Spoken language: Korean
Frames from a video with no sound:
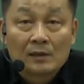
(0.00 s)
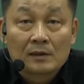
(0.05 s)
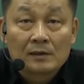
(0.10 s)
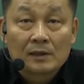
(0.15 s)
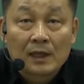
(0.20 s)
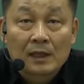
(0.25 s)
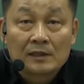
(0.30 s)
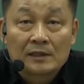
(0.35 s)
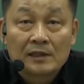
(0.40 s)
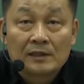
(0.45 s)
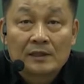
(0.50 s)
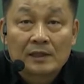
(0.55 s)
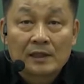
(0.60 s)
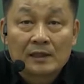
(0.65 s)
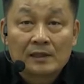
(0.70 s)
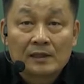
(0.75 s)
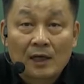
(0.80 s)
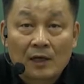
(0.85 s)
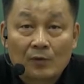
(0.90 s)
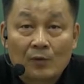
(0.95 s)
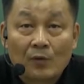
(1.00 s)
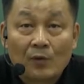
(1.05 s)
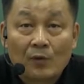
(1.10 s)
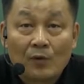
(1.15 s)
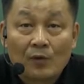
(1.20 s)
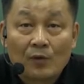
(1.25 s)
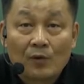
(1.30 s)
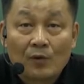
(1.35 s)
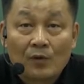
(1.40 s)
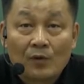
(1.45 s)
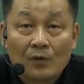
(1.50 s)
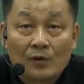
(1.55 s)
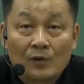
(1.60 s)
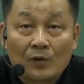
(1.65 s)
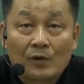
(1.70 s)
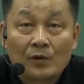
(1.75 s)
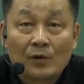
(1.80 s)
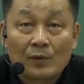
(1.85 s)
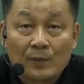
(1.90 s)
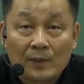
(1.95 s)
자 직장을 갖고
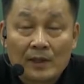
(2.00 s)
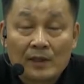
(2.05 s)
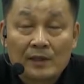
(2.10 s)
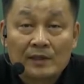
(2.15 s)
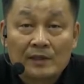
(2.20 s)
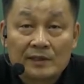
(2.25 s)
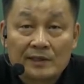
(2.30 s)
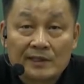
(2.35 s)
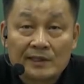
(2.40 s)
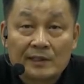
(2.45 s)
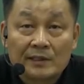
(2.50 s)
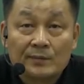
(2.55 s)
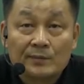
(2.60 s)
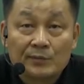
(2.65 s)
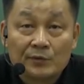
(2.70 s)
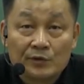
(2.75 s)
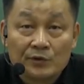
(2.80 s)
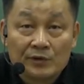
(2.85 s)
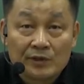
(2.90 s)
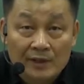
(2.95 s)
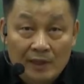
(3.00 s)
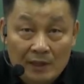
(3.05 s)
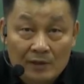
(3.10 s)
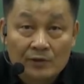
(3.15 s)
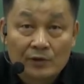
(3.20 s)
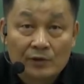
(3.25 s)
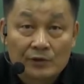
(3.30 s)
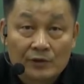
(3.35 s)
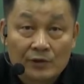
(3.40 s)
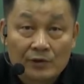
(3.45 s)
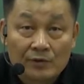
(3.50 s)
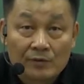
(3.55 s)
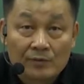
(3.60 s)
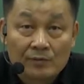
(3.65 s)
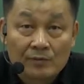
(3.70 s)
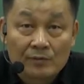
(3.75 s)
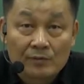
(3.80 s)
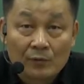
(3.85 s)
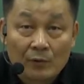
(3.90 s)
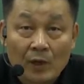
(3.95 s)
현업에 있으신 분들이 하는 거죠.
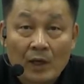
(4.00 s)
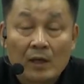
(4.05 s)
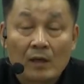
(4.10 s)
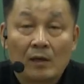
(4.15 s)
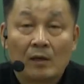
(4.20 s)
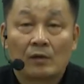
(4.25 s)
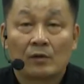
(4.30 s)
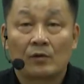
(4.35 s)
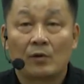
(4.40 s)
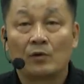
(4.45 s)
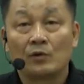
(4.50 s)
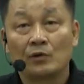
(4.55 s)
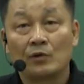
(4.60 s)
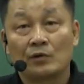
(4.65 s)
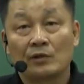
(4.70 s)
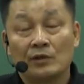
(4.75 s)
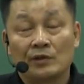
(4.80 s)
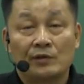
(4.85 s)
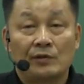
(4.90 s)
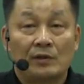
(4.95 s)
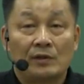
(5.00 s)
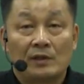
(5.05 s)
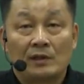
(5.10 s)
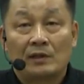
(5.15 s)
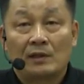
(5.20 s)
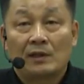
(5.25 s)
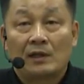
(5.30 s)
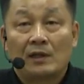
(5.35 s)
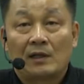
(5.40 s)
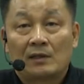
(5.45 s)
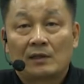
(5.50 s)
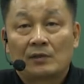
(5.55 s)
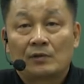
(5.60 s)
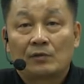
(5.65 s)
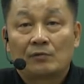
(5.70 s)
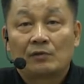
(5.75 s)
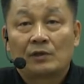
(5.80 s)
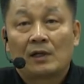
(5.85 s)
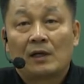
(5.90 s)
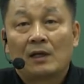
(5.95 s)
왜? 경력이 있어야 되니까. 그래서
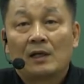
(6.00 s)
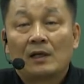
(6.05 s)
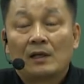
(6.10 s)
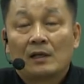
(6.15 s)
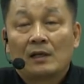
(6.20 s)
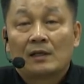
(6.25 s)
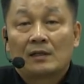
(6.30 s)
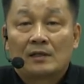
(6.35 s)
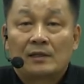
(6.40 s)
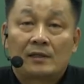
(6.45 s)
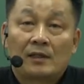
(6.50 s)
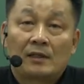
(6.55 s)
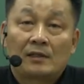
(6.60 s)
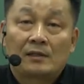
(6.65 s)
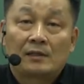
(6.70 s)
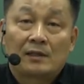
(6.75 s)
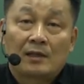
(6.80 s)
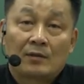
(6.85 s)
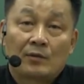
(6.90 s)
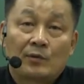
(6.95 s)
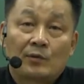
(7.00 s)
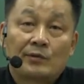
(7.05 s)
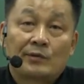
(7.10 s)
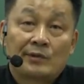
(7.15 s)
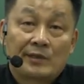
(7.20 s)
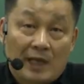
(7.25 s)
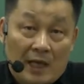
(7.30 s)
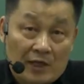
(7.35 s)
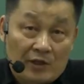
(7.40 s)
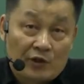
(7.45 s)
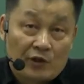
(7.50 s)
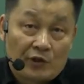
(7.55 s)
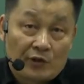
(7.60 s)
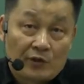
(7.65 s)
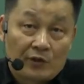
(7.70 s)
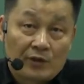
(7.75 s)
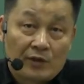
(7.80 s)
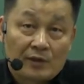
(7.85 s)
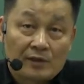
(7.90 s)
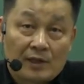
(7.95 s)
우리가 기사를 따고는 4년,
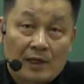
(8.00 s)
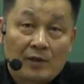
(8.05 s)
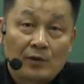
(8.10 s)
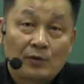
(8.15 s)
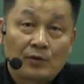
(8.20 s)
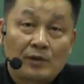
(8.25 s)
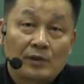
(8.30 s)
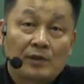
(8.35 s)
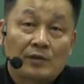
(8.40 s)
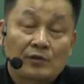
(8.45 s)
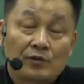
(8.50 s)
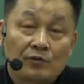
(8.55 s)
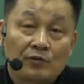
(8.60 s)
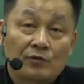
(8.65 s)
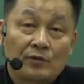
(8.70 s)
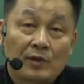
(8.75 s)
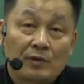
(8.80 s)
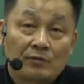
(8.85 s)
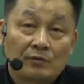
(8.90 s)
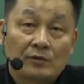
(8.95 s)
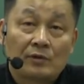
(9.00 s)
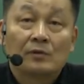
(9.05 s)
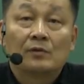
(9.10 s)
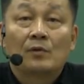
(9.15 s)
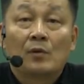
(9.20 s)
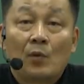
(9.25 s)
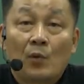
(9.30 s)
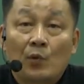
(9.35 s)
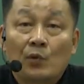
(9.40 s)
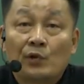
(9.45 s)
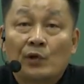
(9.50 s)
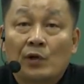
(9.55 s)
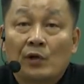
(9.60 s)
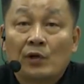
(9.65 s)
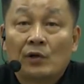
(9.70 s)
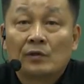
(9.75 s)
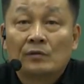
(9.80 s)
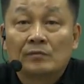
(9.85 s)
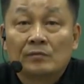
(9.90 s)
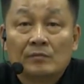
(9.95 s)
산업기사 취득하고는
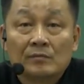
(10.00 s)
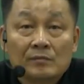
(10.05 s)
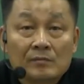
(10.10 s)
5년,